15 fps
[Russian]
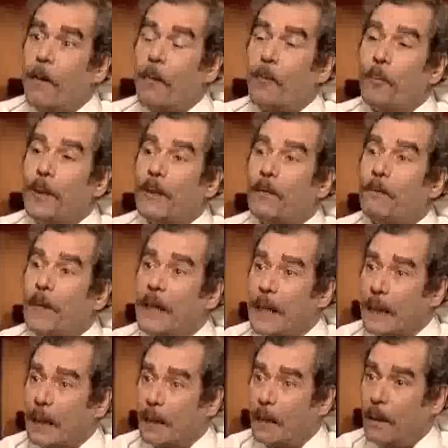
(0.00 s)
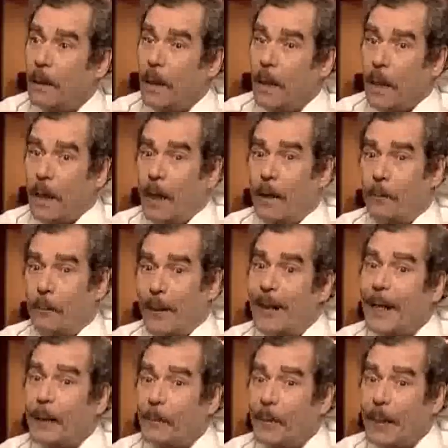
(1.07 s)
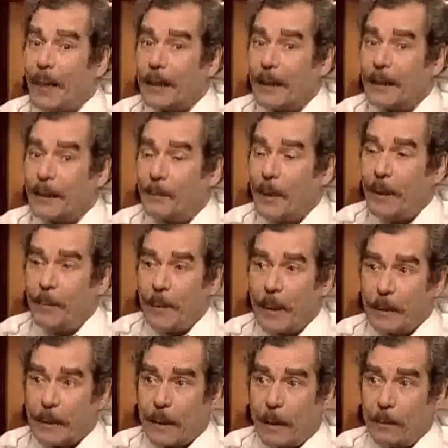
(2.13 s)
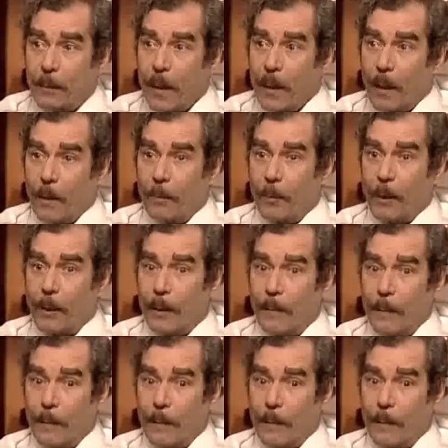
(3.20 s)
впервые э, поля, порядке эксперимента было